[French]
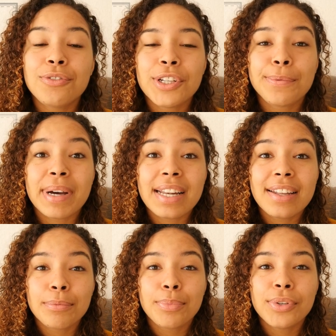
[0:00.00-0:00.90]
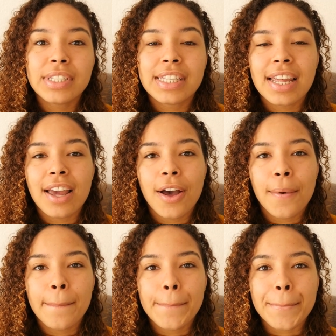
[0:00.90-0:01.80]
je voulais te parler un peu des,
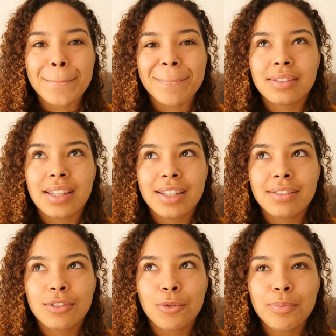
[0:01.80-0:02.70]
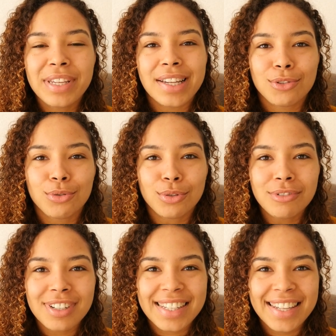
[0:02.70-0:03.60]
complications
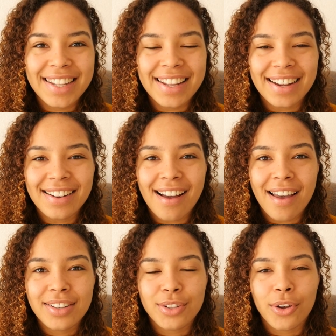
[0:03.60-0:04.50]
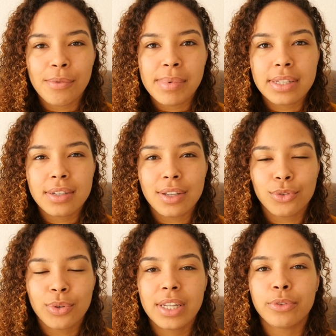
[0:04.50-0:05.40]
qu'il y a à être métisse, en
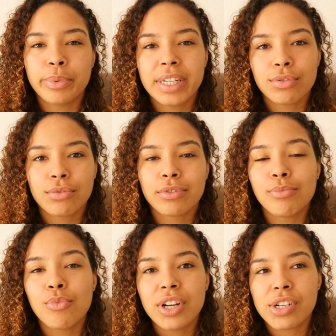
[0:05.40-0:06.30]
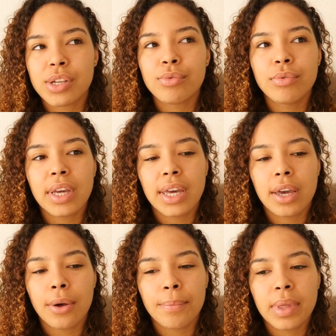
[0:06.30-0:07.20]
tout cas des complications que moi j'ai eues et,
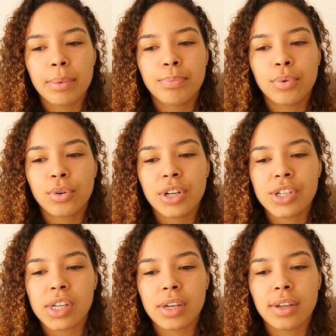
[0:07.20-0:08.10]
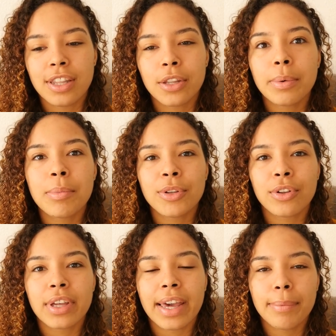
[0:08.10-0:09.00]
et pourquoi j'ai énormément de
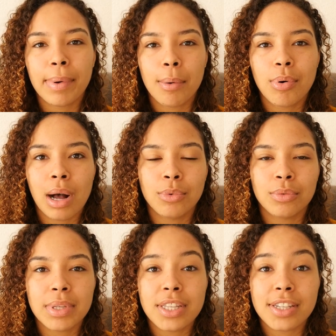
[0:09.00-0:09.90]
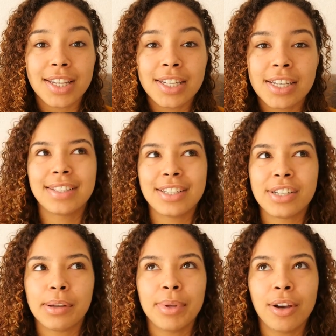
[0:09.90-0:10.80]
regrets par rapport à mon métissage. T'es
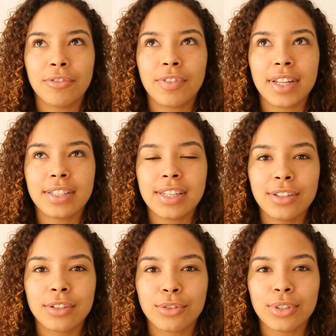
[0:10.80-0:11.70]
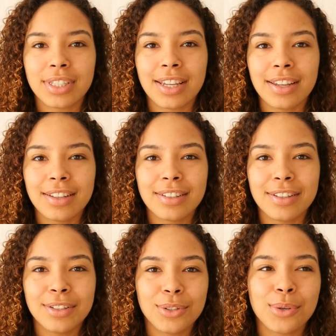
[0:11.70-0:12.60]
jamais en fait ni d'un côté
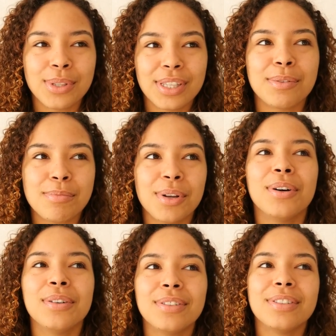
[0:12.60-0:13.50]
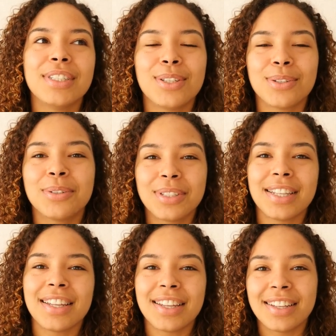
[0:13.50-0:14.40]
du côté des blancs, ni d'un
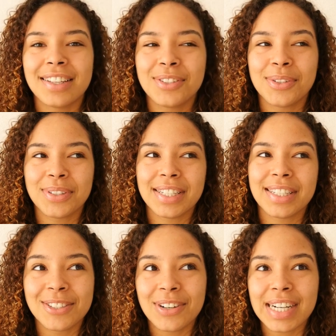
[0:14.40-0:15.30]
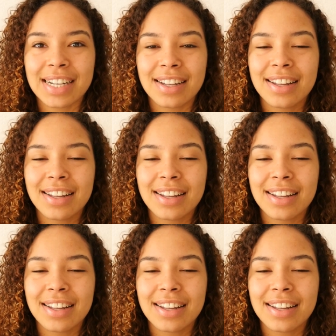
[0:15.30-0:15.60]
côté du côté des noirs